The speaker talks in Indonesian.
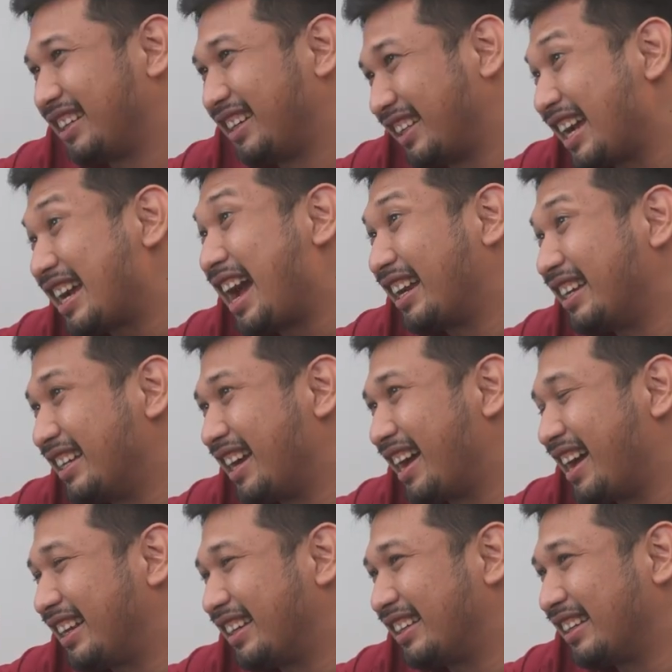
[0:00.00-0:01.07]
kita
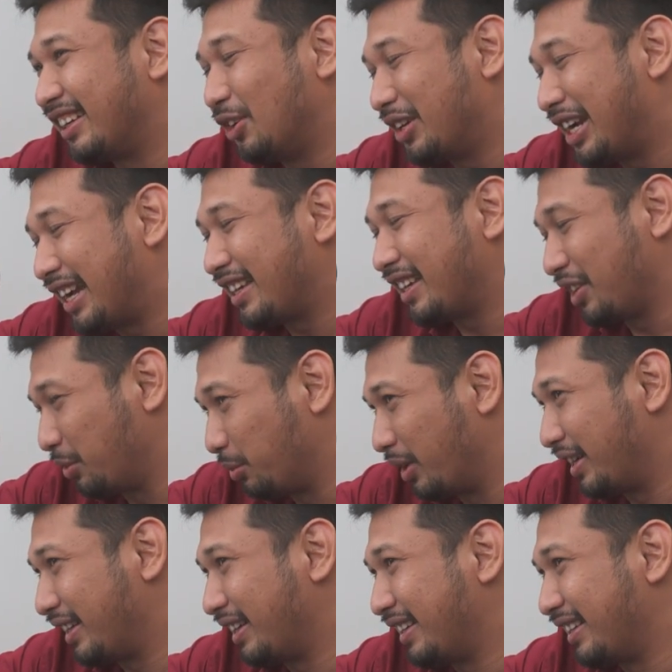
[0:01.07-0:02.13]
gantian. Lu hmm. nanyain
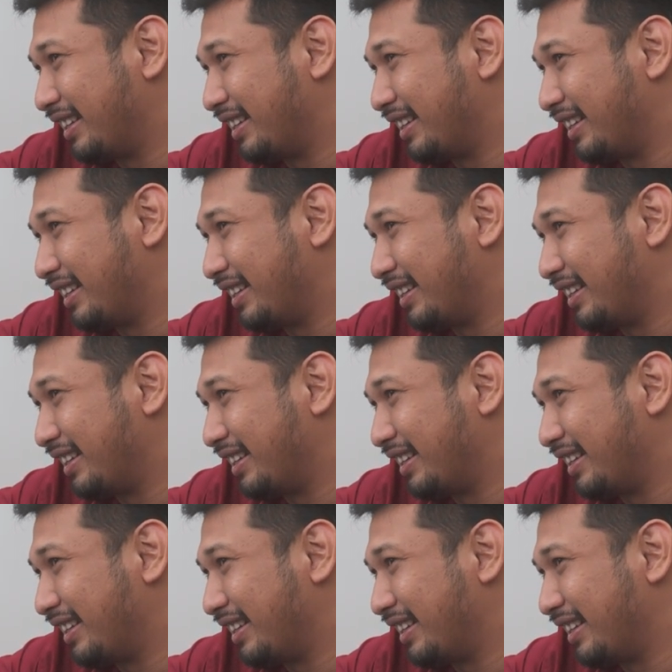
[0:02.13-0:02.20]
gue,